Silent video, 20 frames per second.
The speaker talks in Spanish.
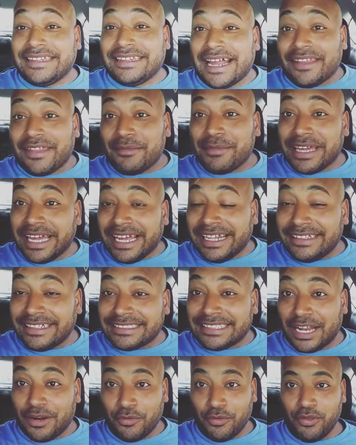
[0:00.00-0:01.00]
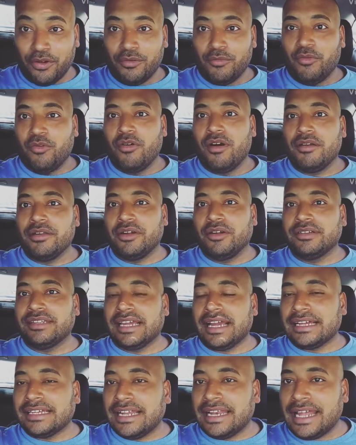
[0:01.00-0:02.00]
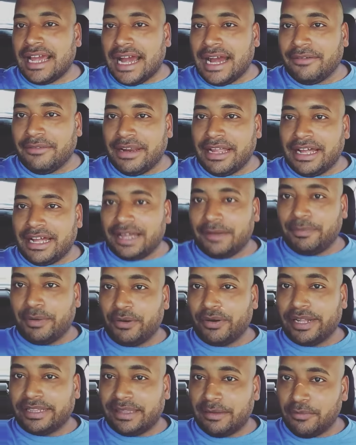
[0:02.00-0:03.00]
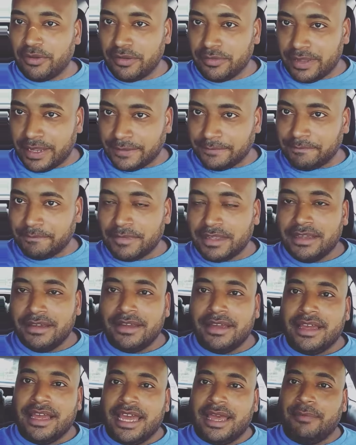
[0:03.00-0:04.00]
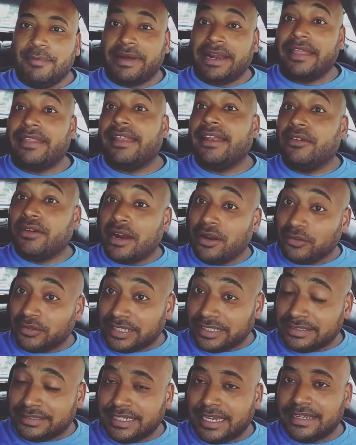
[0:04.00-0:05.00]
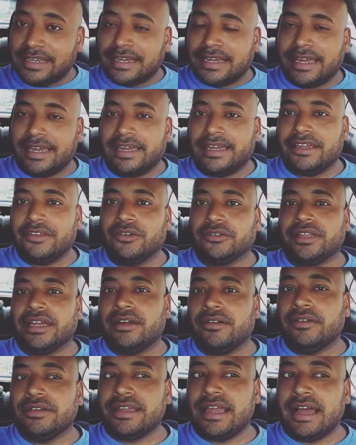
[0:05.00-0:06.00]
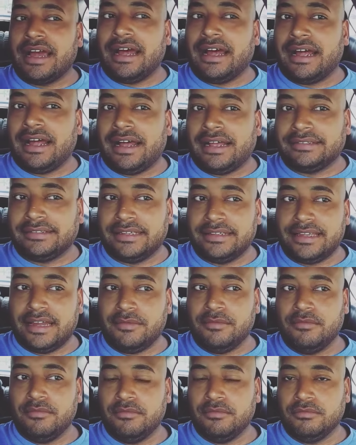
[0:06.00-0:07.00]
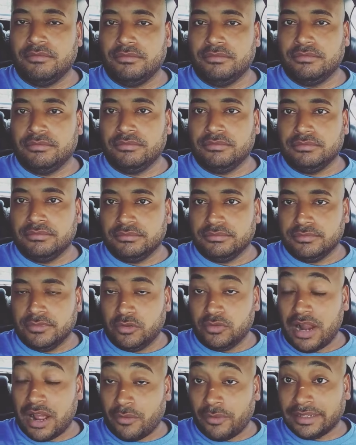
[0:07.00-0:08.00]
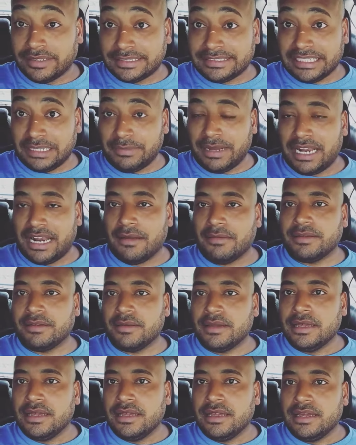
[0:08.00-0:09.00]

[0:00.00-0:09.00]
tardes mi gente, saludos, Juan Luis Ortega quien les habla, espero que esté muy bien. Es para darle una noticia y es que yo tengo ya hace ya unas cuantas semanas,